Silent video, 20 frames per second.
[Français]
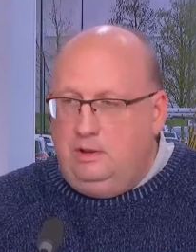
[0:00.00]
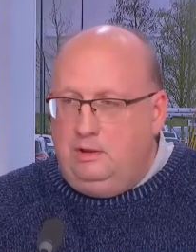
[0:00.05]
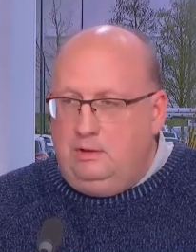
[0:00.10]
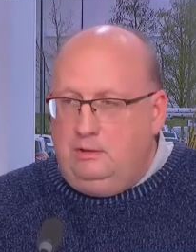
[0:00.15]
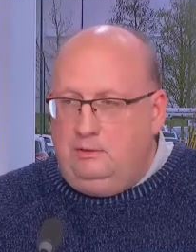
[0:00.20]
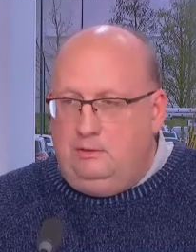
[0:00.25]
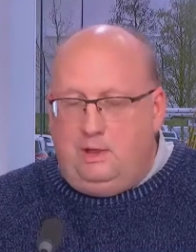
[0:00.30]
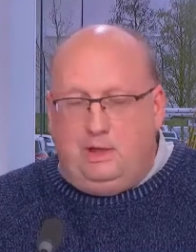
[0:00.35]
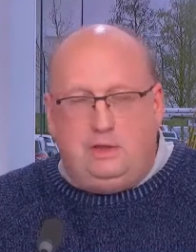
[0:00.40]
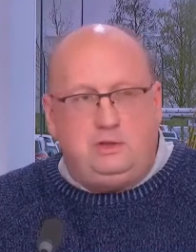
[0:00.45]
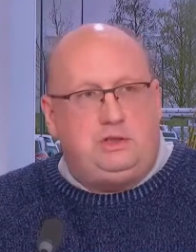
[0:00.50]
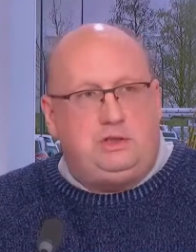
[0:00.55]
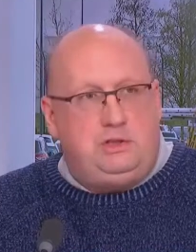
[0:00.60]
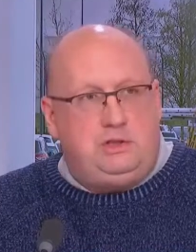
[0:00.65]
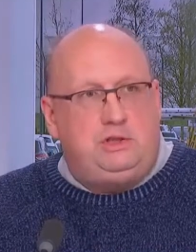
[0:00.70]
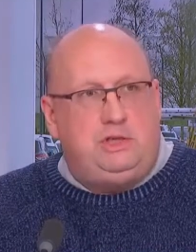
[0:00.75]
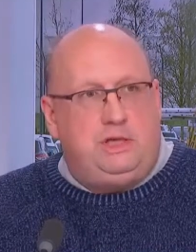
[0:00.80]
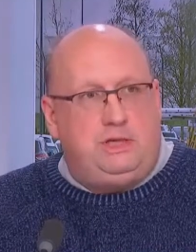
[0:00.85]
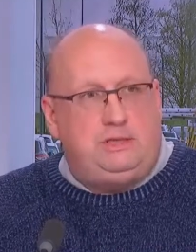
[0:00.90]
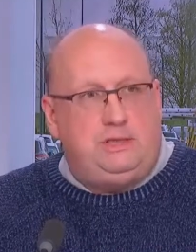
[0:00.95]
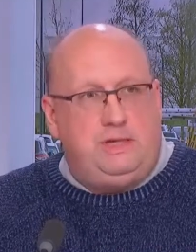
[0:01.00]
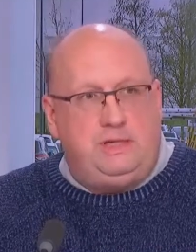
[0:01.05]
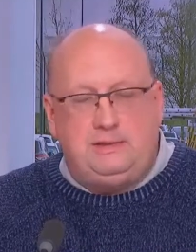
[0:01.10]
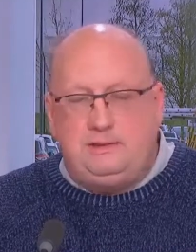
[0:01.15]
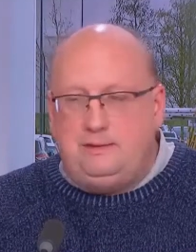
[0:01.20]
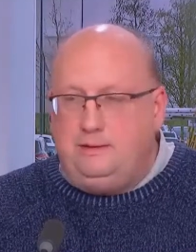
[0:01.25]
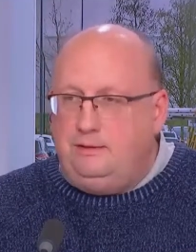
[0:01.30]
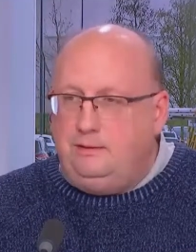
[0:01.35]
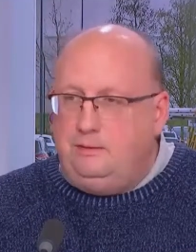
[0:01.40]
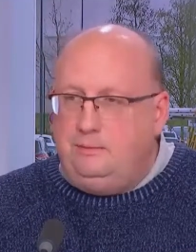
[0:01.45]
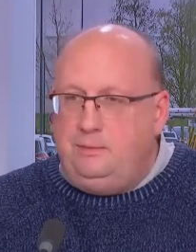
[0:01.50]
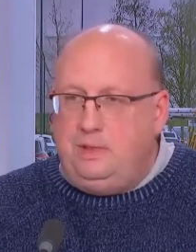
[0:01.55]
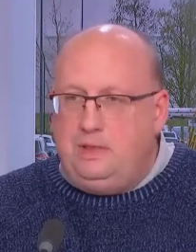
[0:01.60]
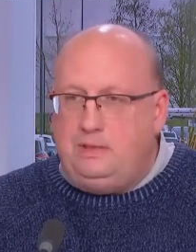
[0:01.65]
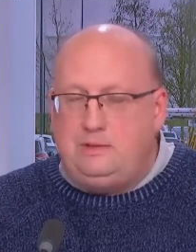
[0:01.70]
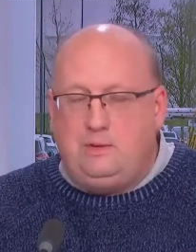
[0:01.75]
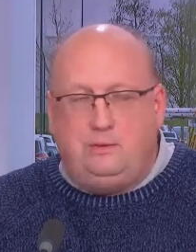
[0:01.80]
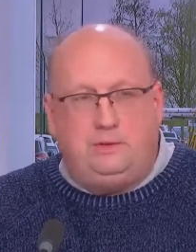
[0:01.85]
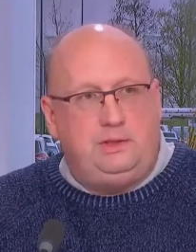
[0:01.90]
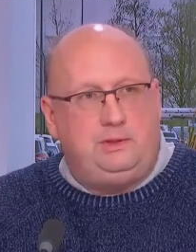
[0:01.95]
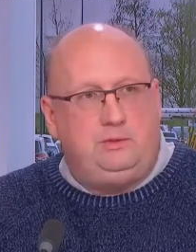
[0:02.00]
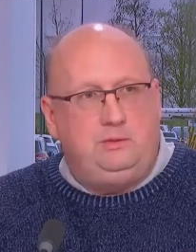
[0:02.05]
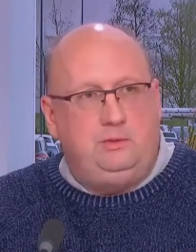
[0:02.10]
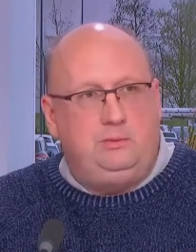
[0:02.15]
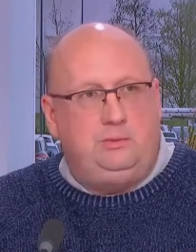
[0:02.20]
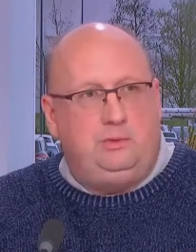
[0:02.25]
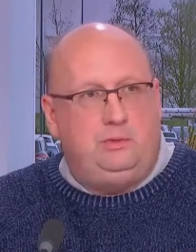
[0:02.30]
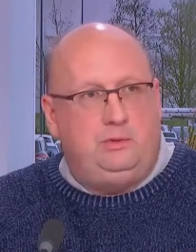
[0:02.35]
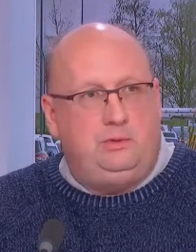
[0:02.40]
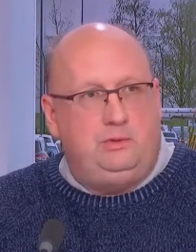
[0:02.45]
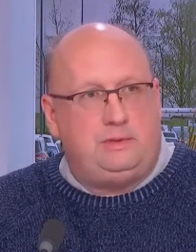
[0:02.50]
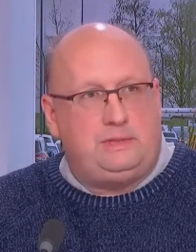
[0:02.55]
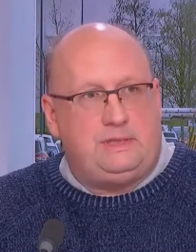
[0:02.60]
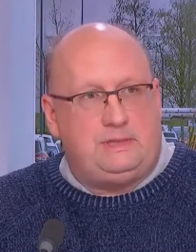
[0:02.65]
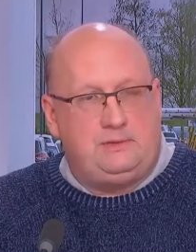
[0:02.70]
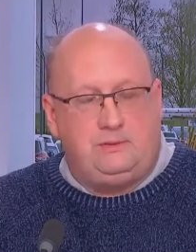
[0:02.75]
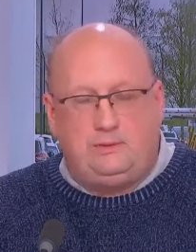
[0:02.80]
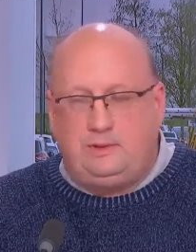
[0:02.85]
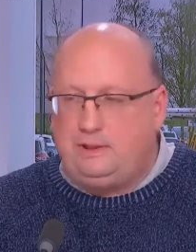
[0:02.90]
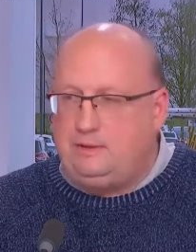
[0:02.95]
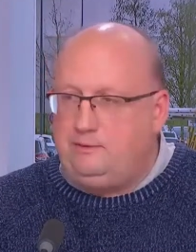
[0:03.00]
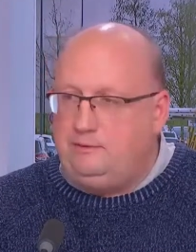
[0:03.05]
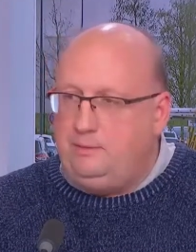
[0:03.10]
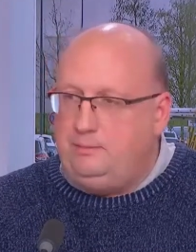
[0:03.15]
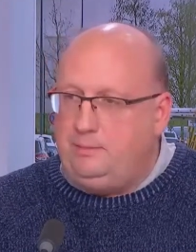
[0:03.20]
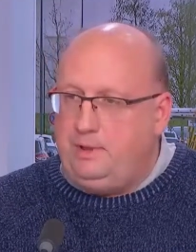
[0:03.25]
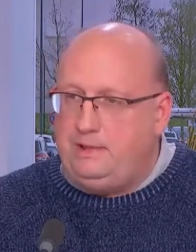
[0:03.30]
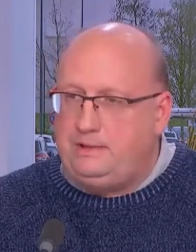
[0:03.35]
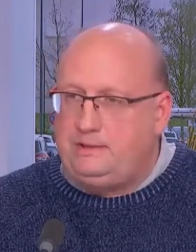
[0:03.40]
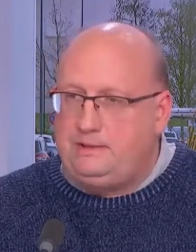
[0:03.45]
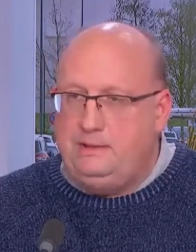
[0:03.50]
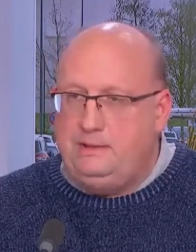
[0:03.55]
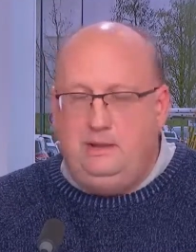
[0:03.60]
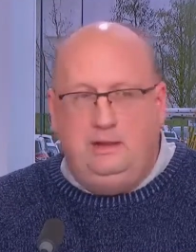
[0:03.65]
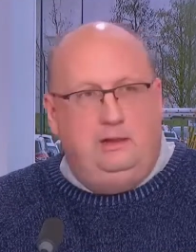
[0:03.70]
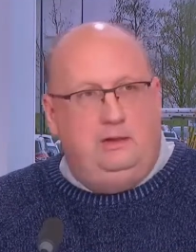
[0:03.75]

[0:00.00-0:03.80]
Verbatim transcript: voilà, j'y exerce. 1100 hein, détenus pour 580 euh, places,